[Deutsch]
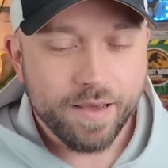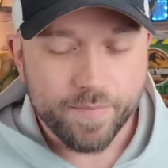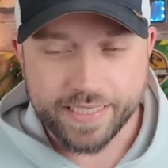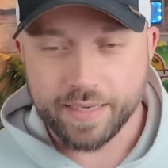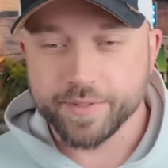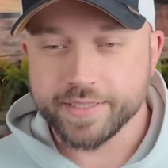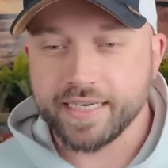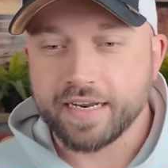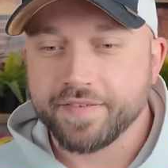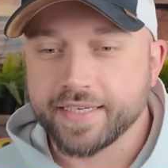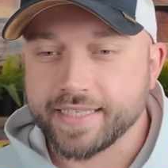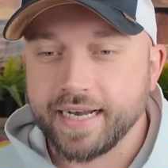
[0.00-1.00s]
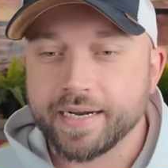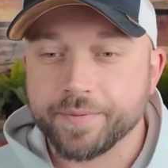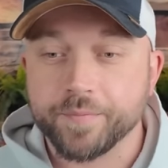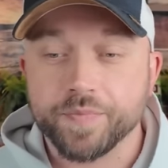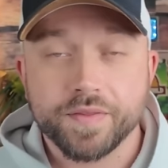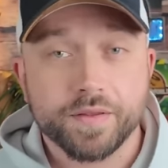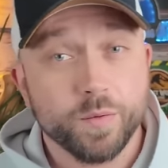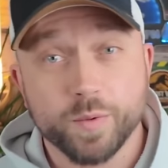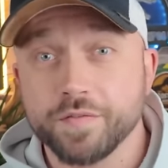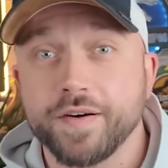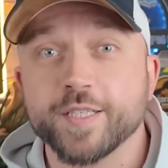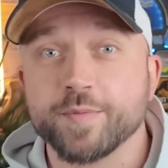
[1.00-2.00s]
Bisher muss ich einfach sagen,
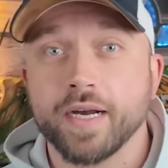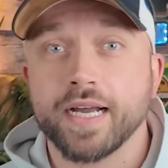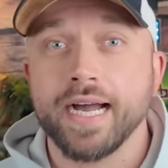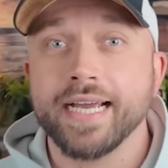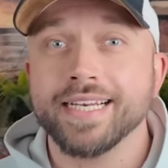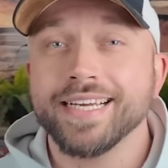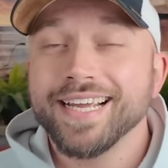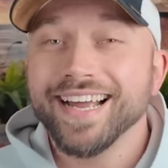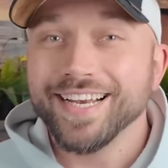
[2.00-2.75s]
unfassbar geil.